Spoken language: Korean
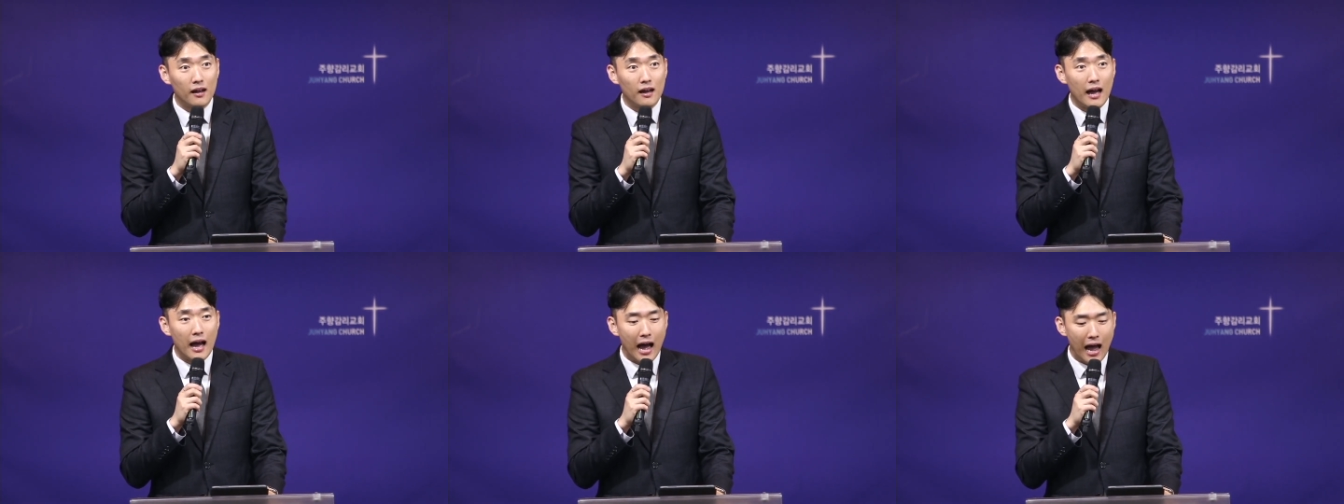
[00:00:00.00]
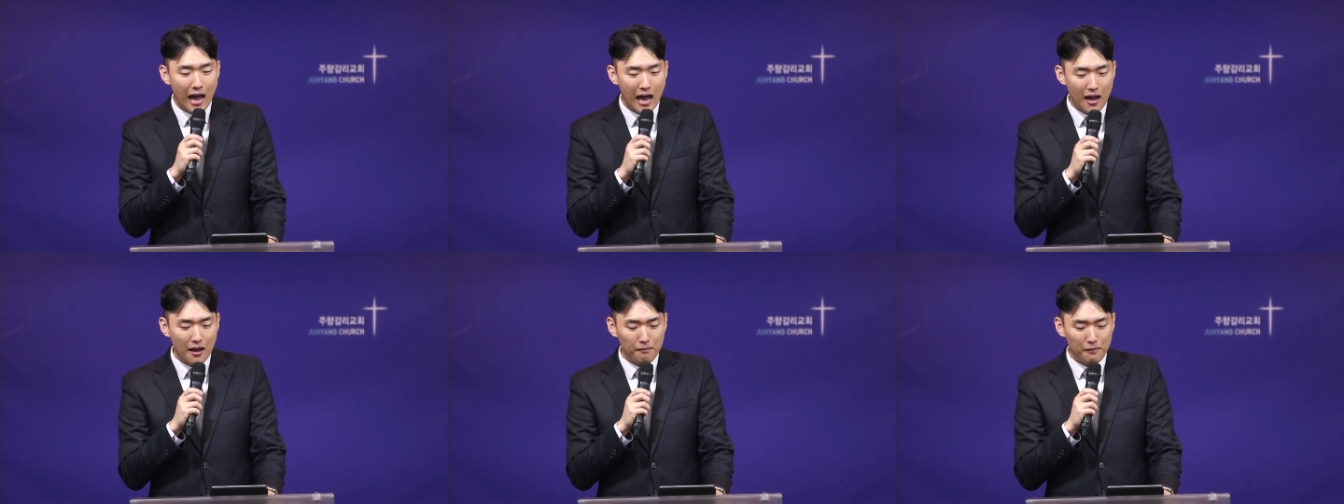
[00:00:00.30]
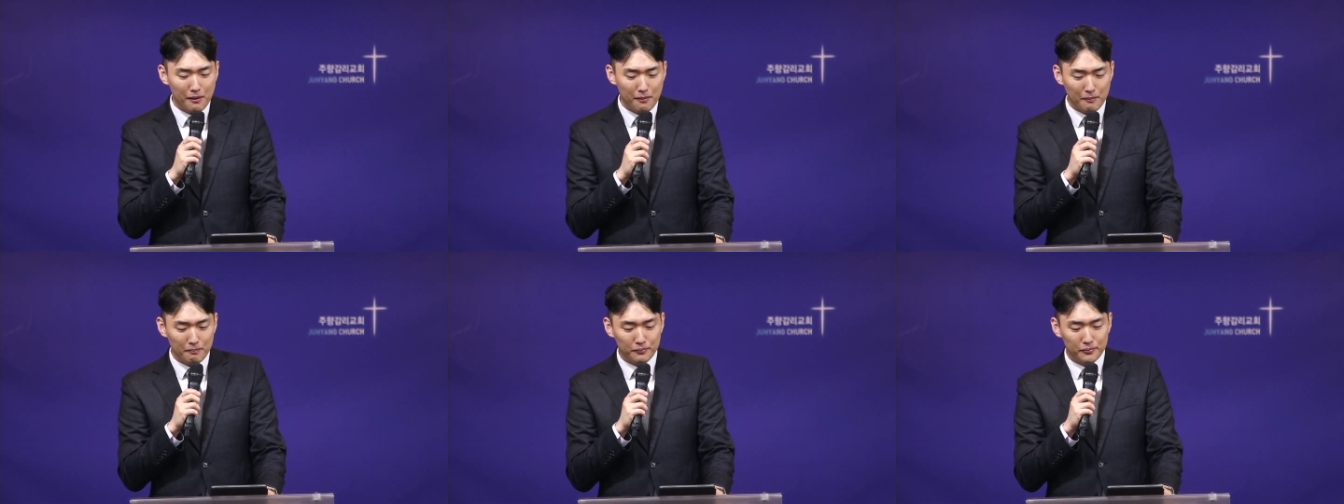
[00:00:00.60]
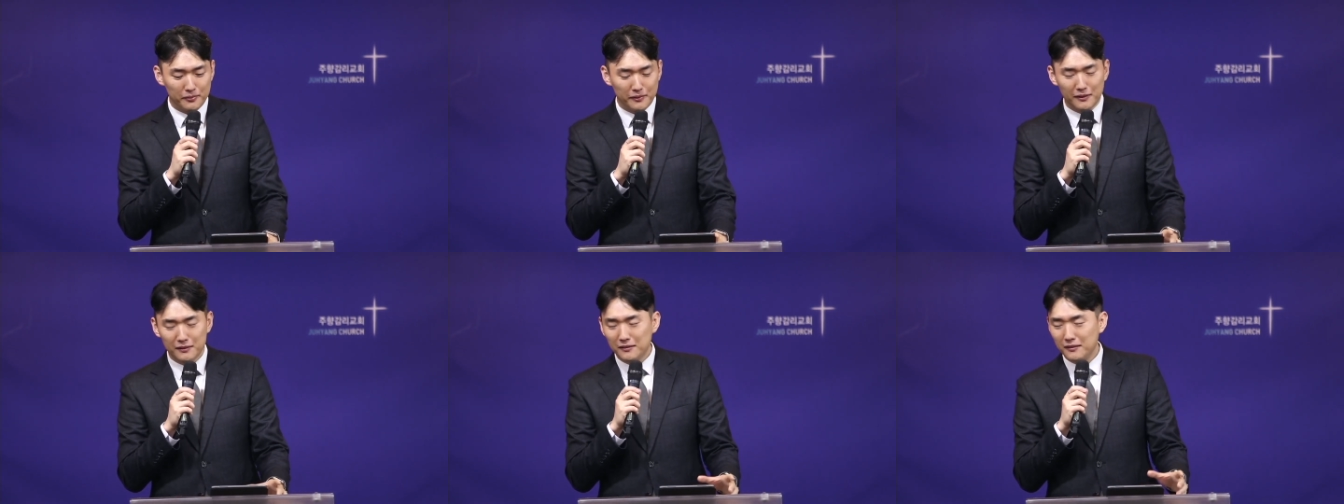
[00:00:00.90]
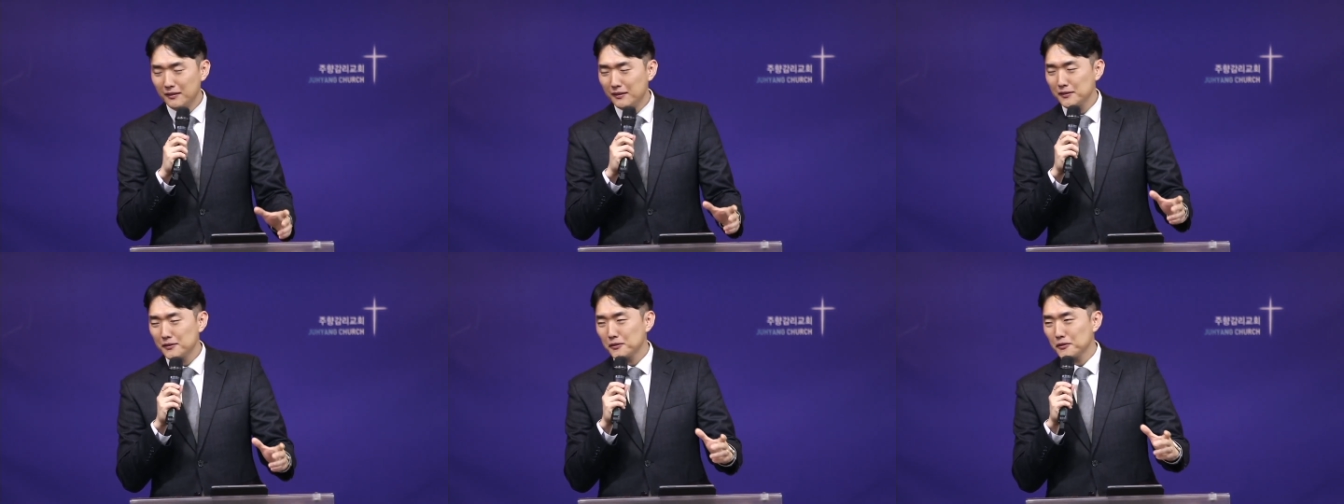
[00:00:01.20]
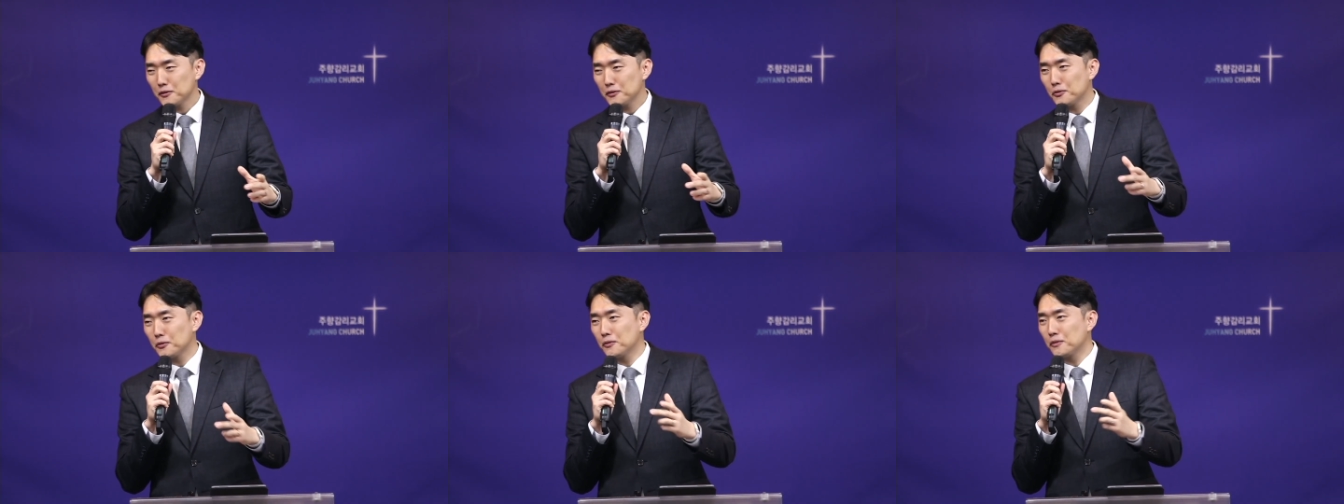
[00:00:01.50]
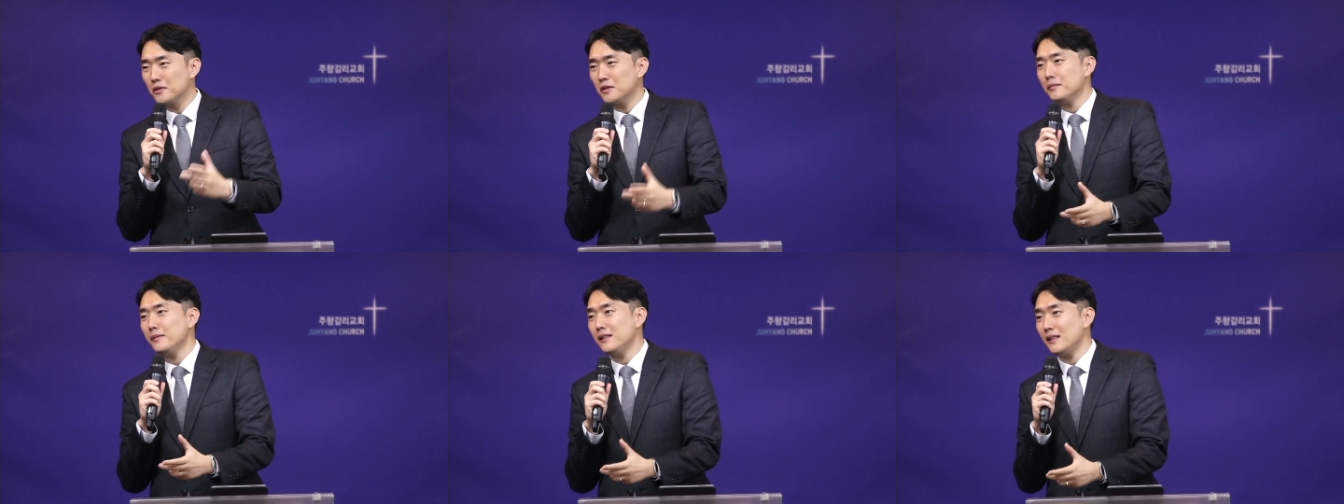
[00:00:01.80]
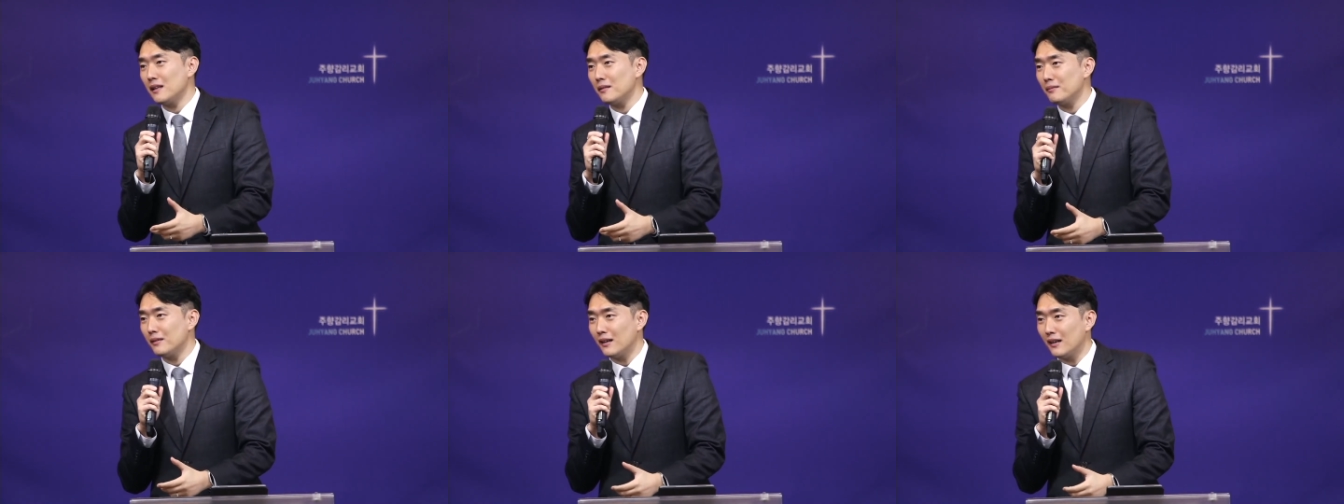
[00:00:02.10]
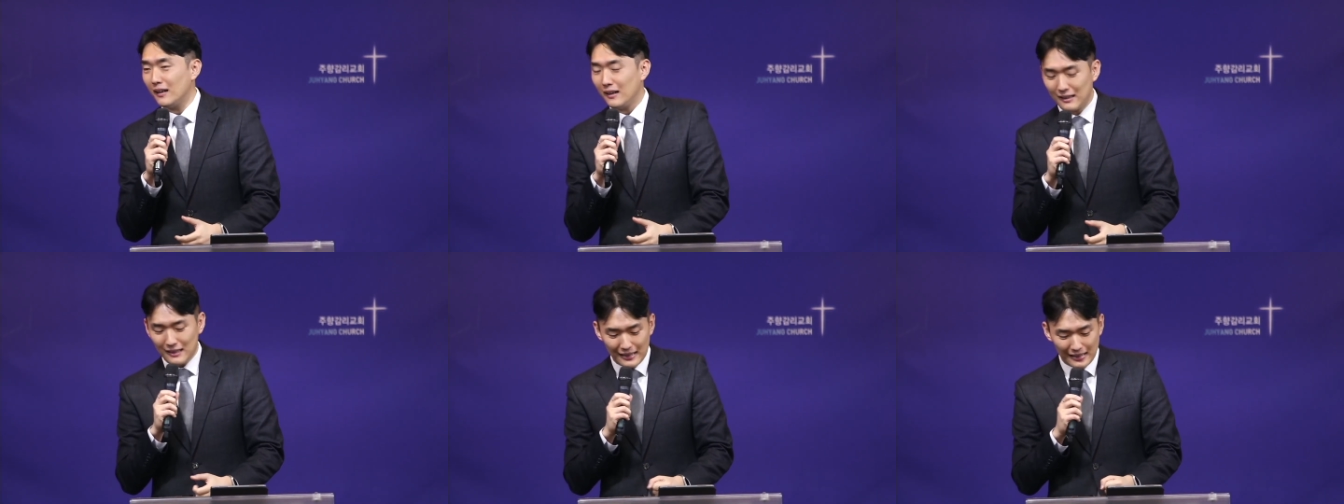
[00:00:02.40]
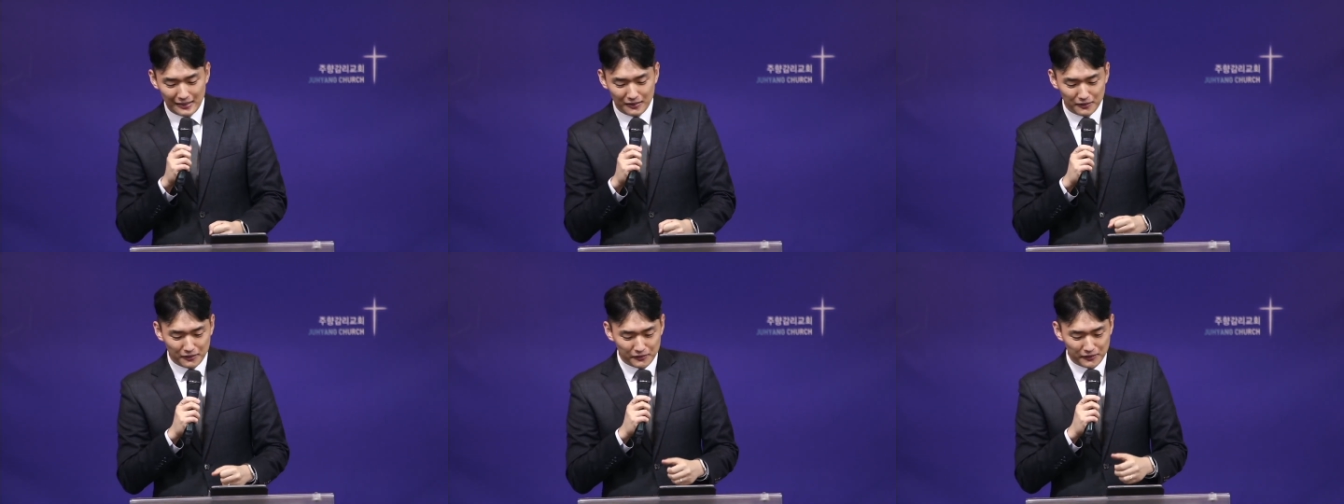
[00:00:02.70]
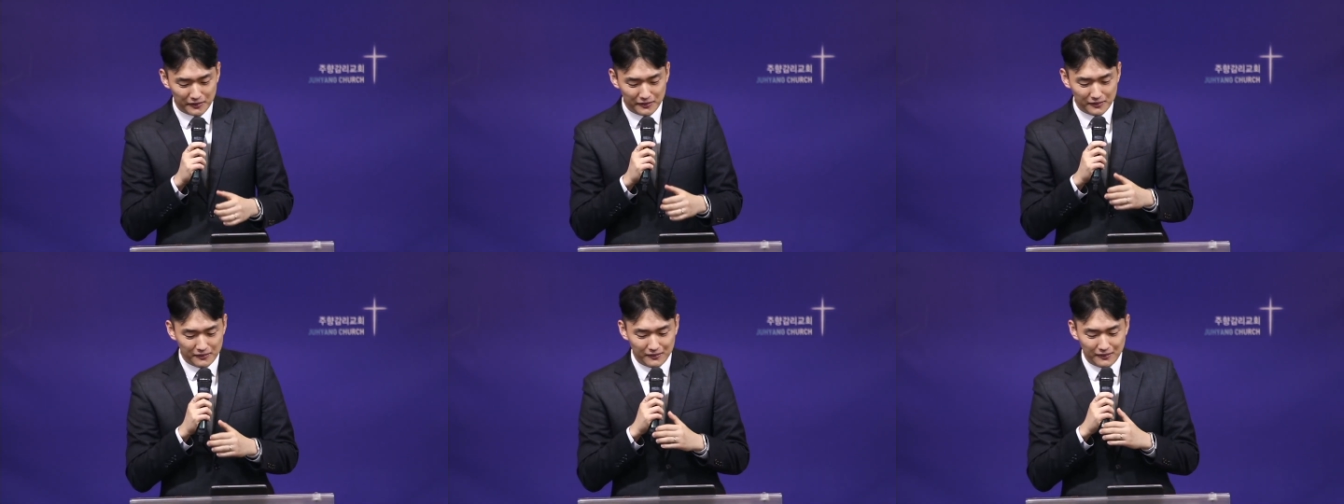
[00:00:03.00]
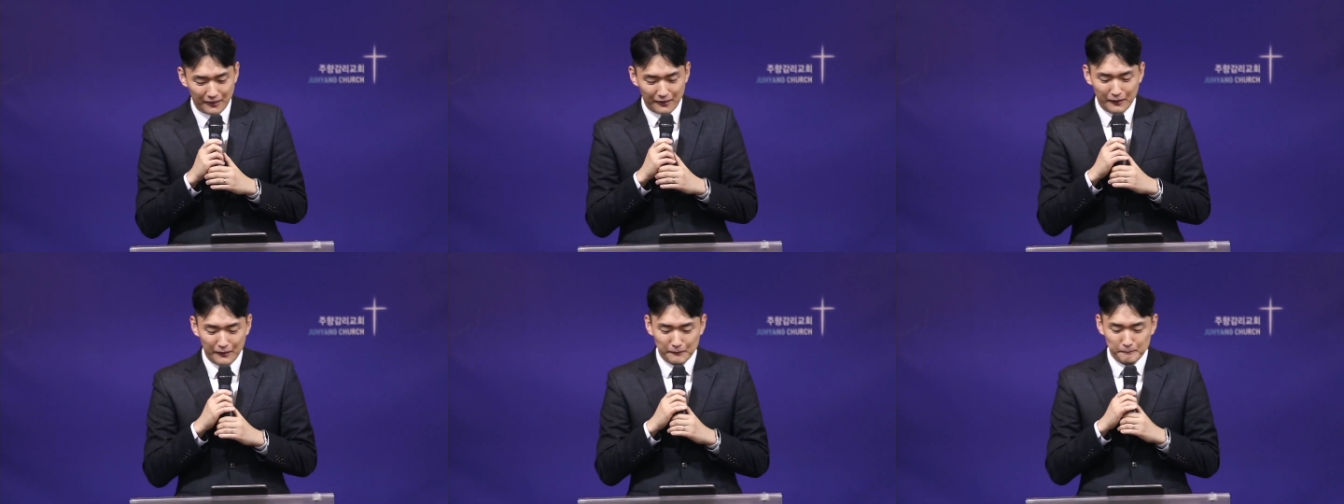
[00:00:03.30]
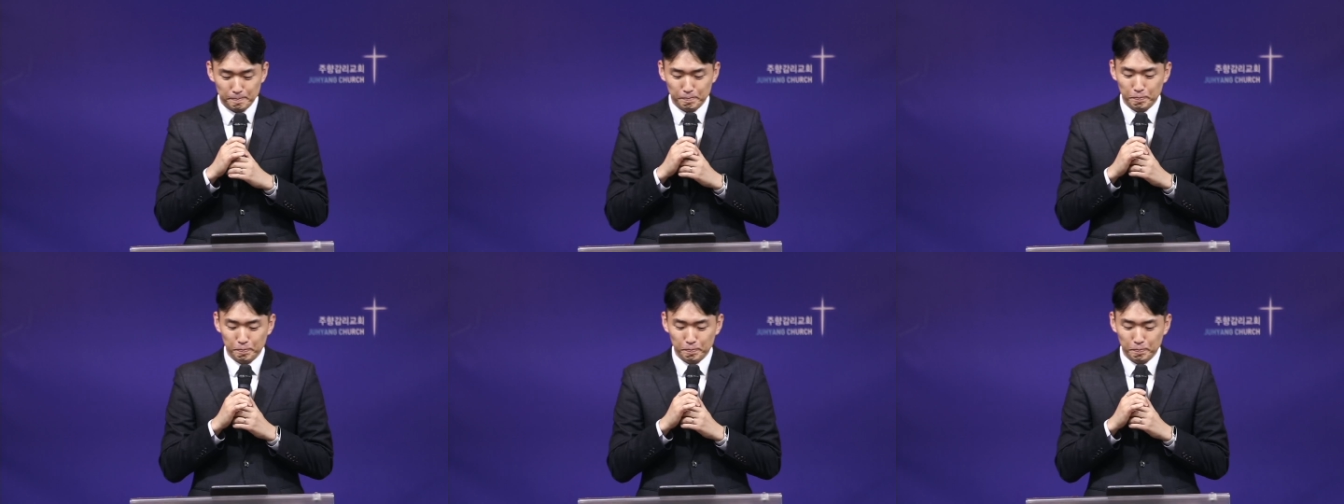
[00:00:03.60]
IMF에 대해서 조금이나마 알게 됐는데